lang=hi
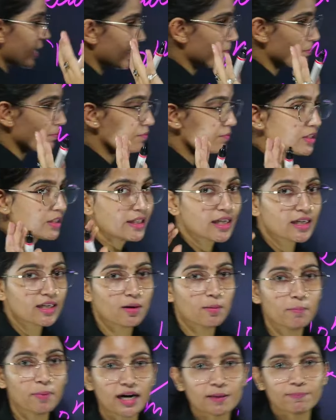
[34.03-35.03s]
है ठीक है
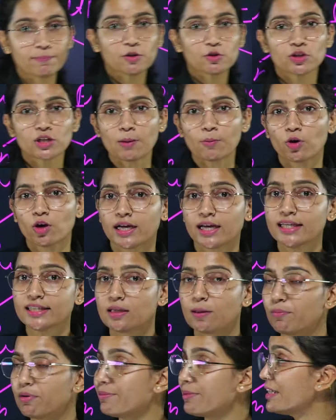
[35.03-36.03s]
कंपार्टमेंट को क्या बोला गया
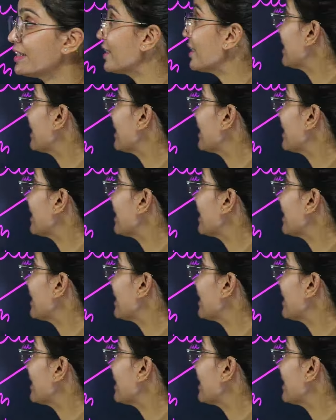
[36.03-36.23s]
सप्लीमेंट्री